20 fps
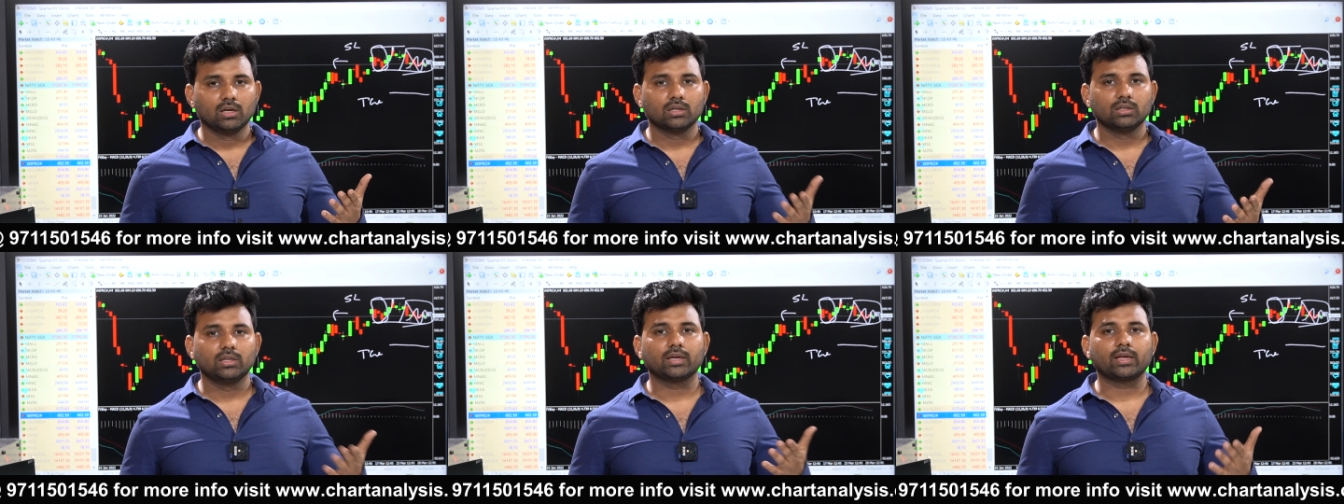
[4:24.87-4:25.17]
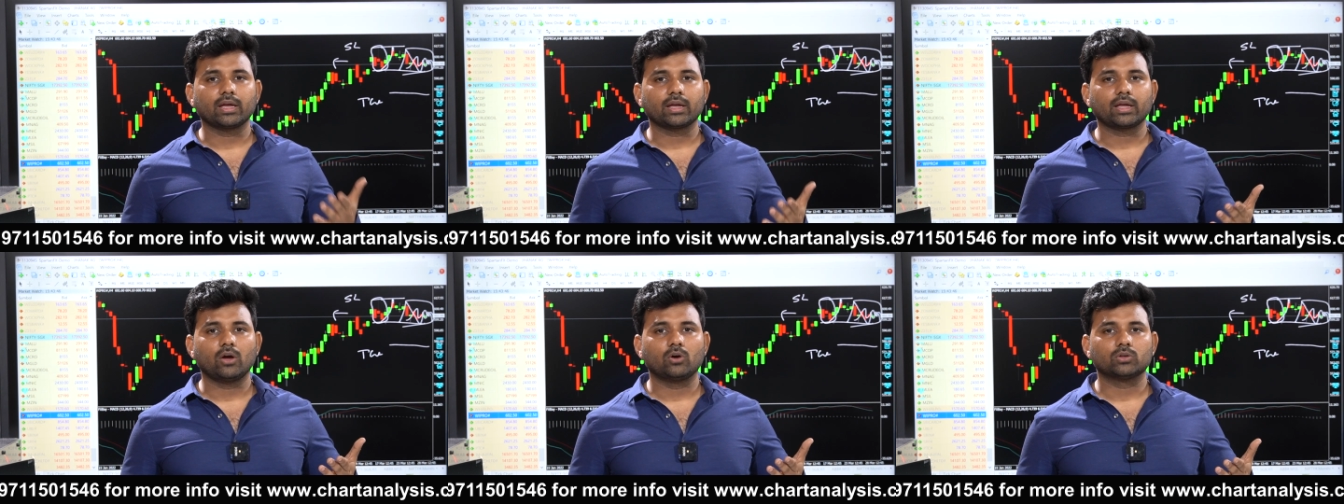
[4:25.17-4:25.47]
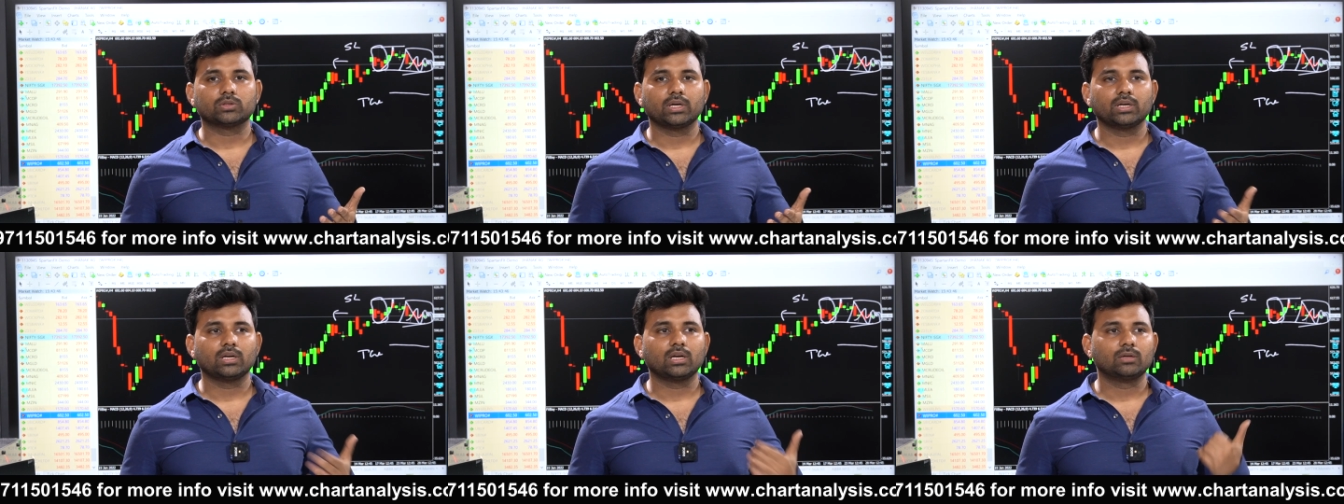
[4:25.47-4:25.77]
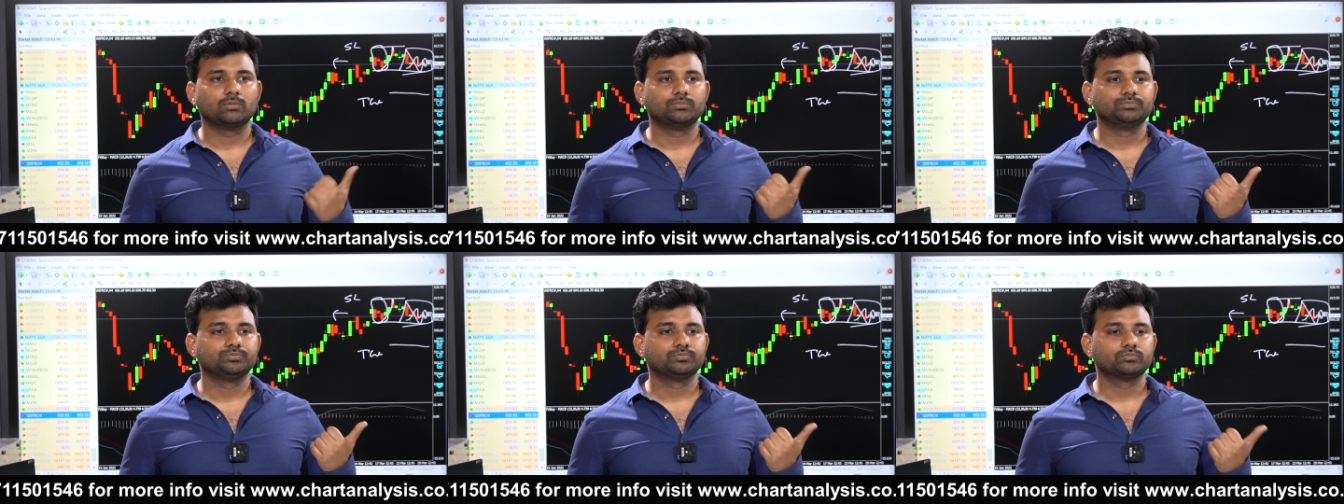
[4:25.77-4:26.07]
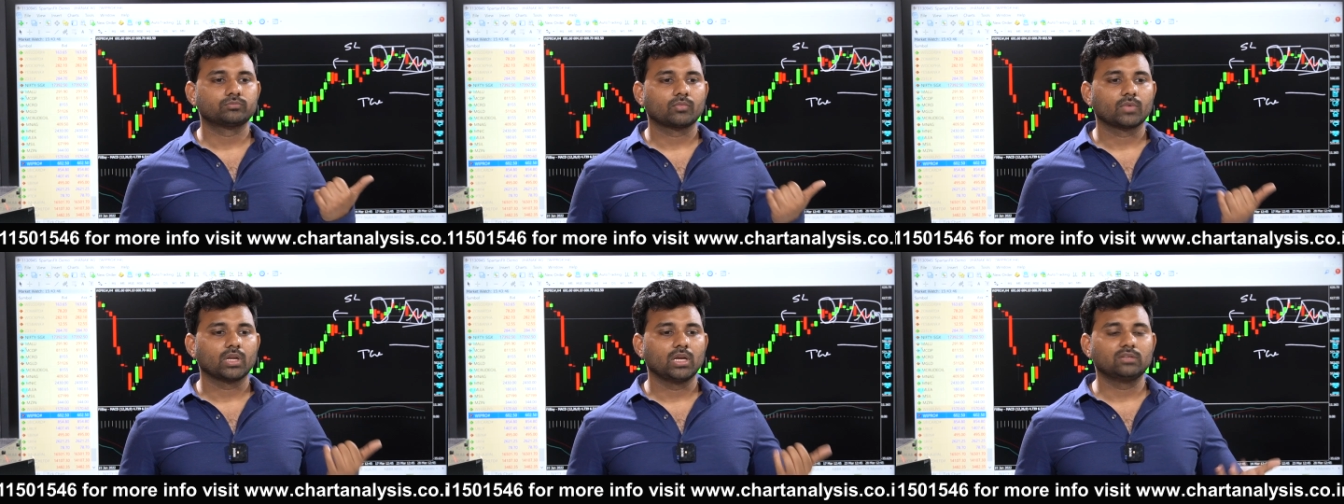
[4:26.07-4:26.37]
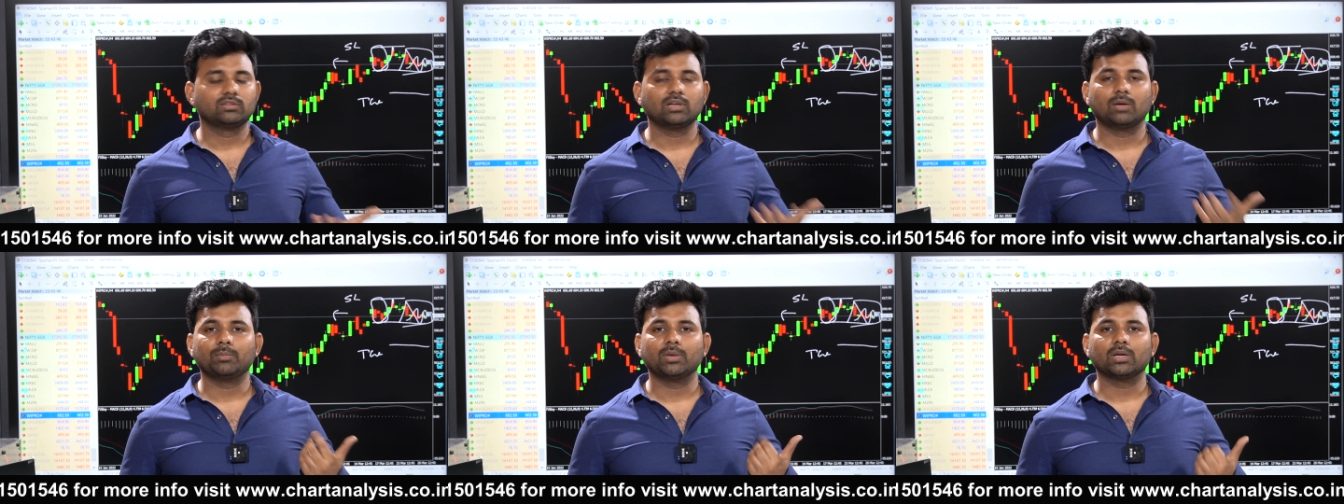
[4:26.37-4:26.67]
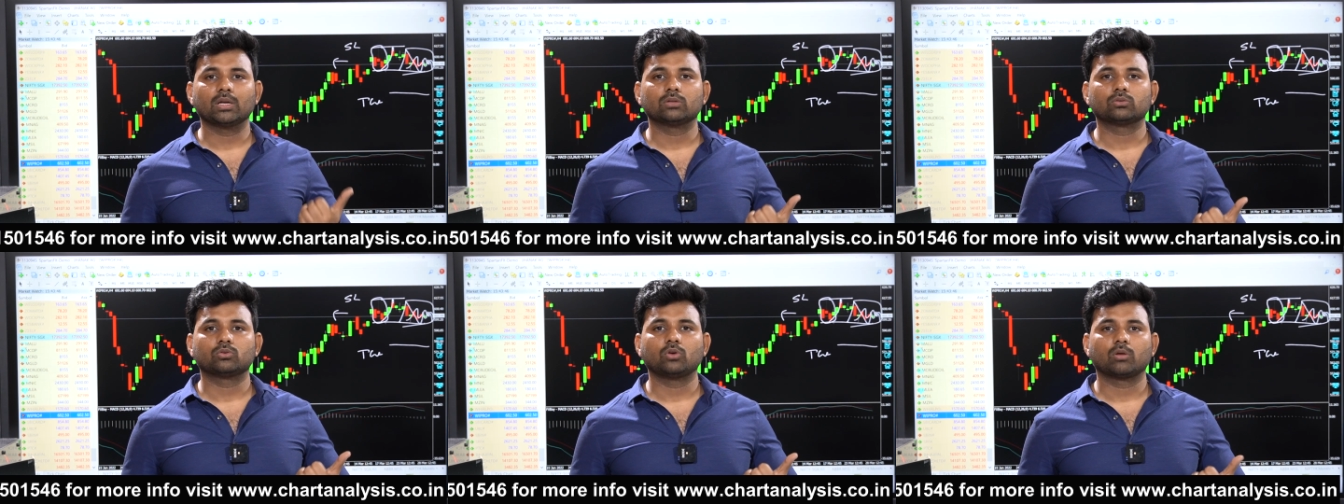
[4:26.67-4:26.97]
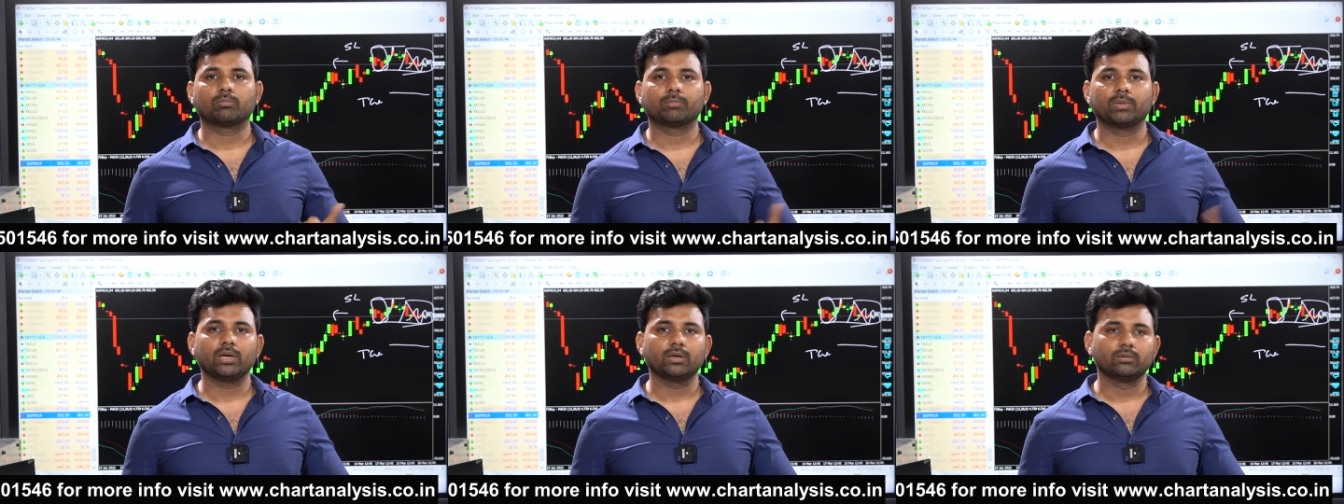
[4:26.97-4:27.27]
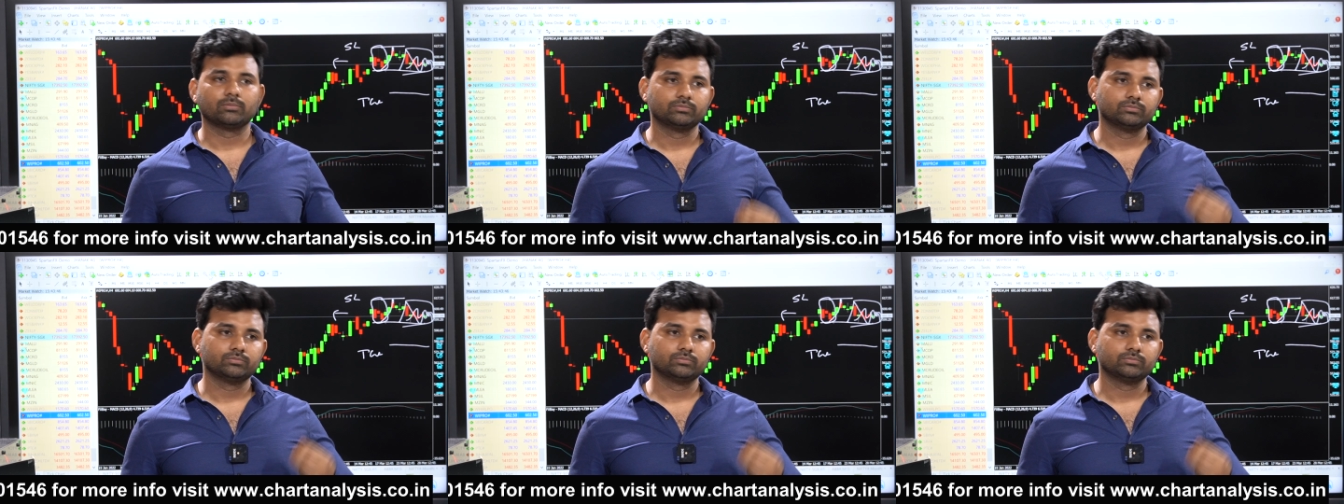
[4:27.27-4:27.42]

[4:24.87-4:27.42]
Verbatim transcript: देखिए क्या होता है ना एग्जाम्पल के तौर पर